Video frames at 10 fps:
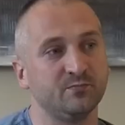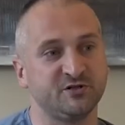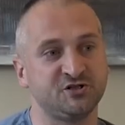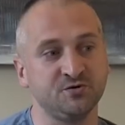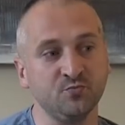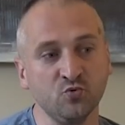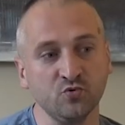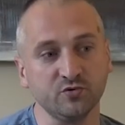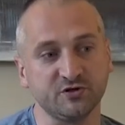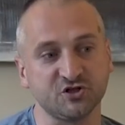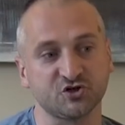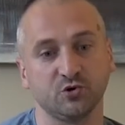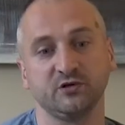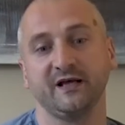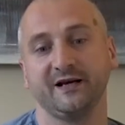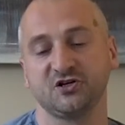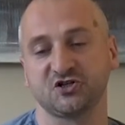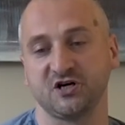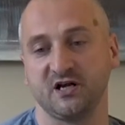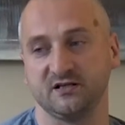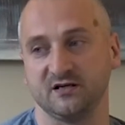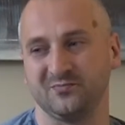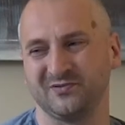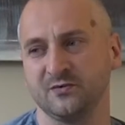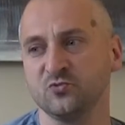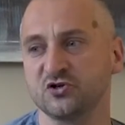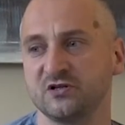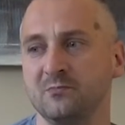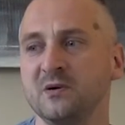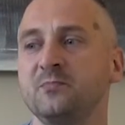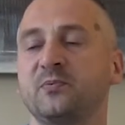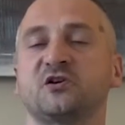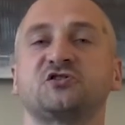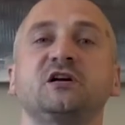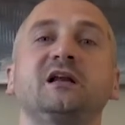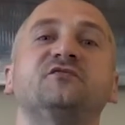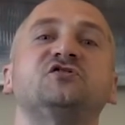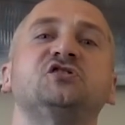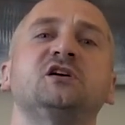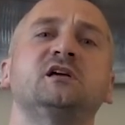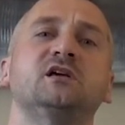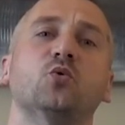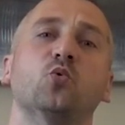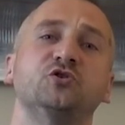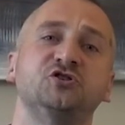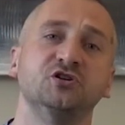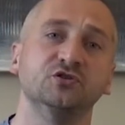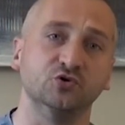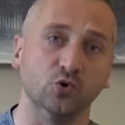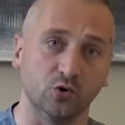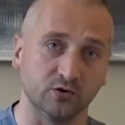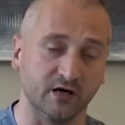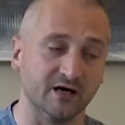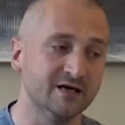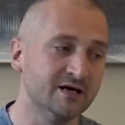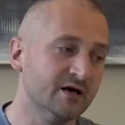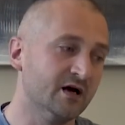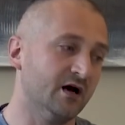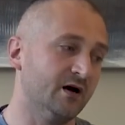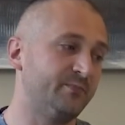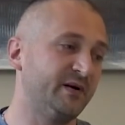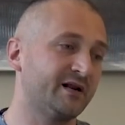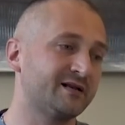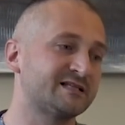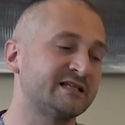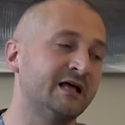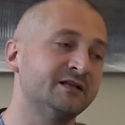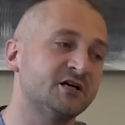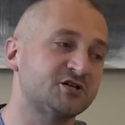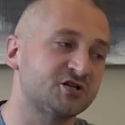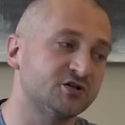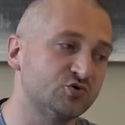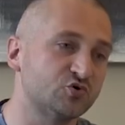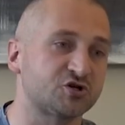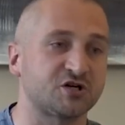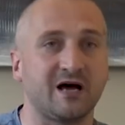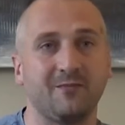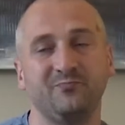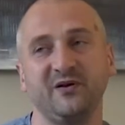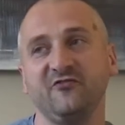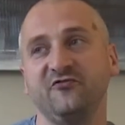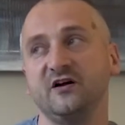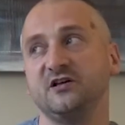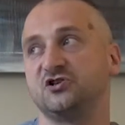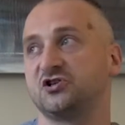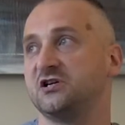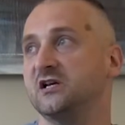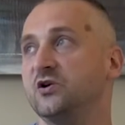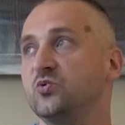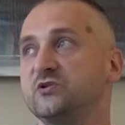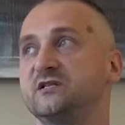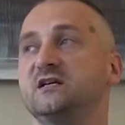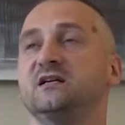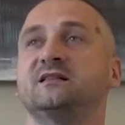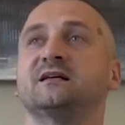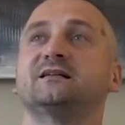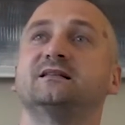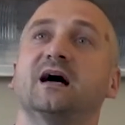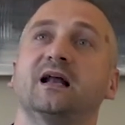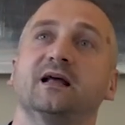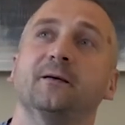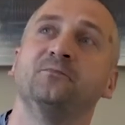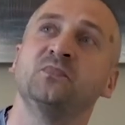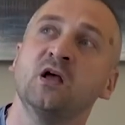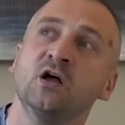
Почему тяжелое решение? Потому что мы прожили в Чехии очень долго. Э, приросла наша душа, привычки, люди и так далее.